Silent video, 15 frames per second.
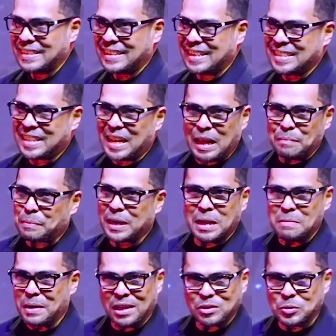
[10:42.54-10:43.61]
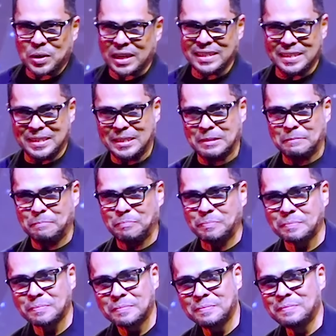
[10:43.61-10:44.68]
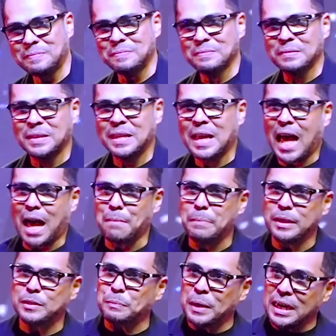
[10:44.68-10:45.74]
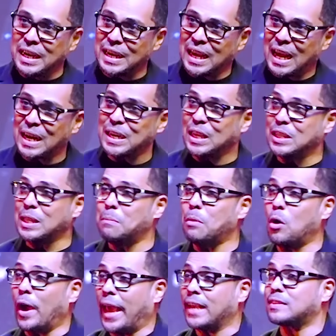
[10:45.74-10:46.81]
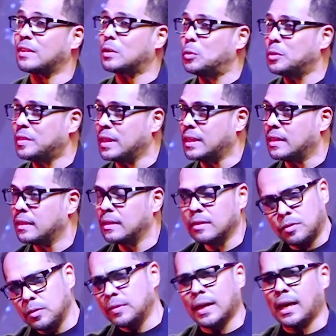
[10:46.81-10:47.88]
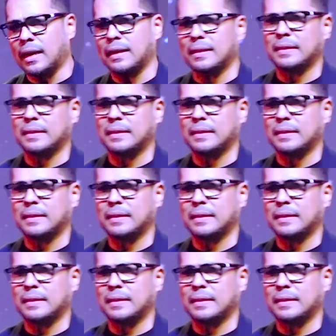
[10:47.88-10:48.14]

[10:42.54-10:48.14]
Kita nggak pernah melakukan ini. Habis mendengar kita mau eksekusi, susah.